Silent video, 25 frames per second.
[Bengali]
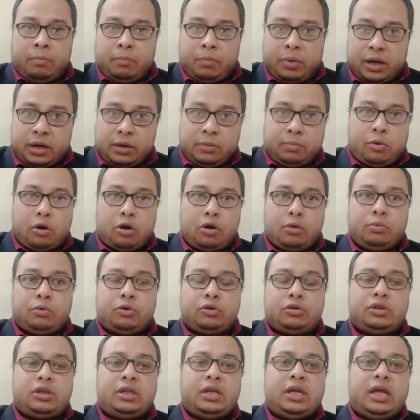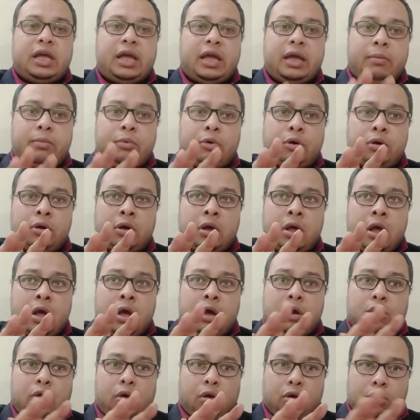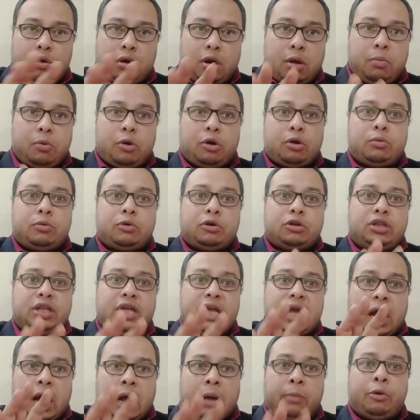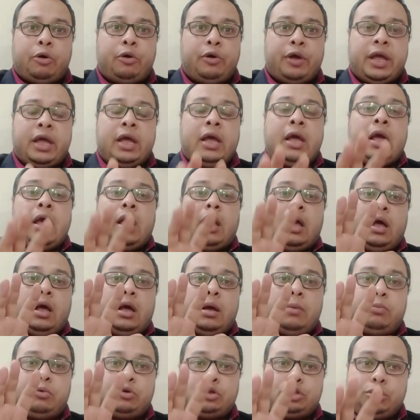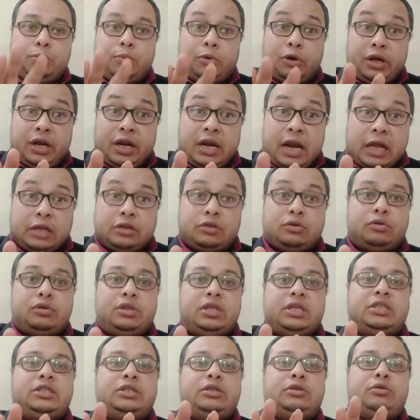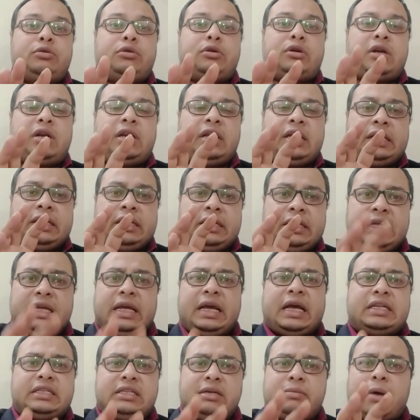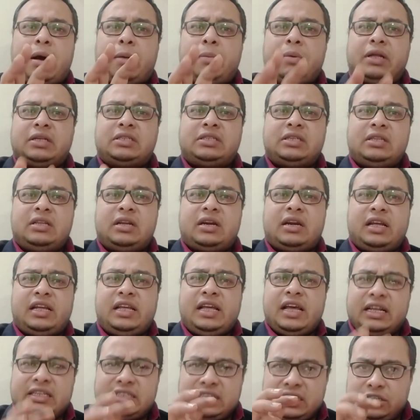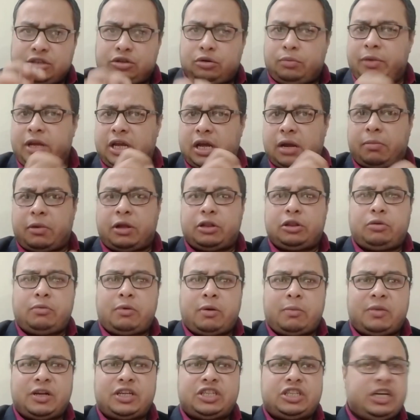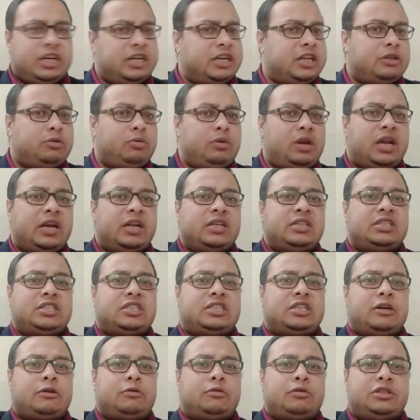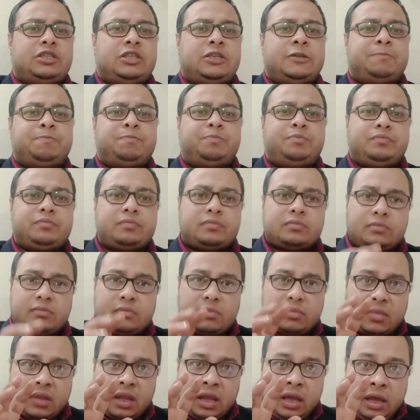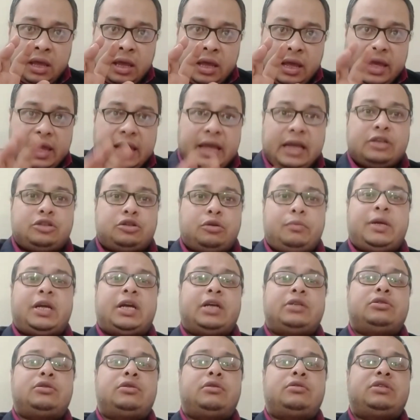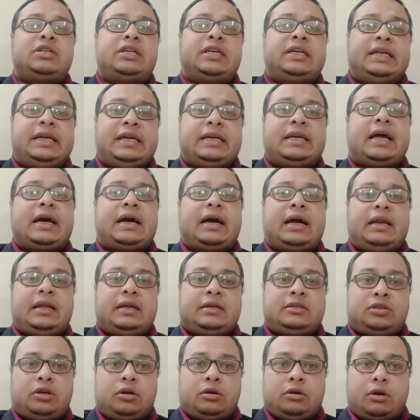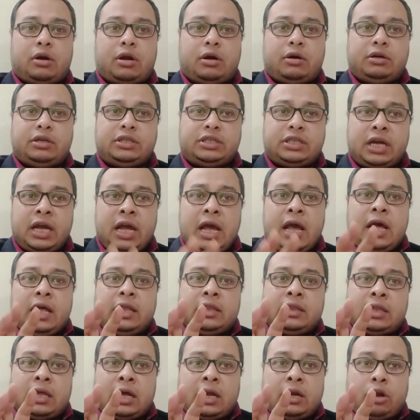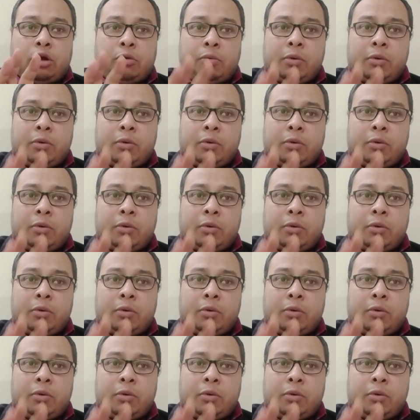আমফান পরবর্তী এবং করোনা পরবর্তী আবহে পশ্চিমবঙ্গের রাজনৈতিক চিত্রটা কী আছে ভাবনা চিন্তাটা কী আছে এই সমীক্ষার মাধ্যমে আমরা সেটা তুলে আনার চেষ্টা করছি এই সমীক্ষার জন্য যে ডেটা কালেকশন করা হয়েছে তা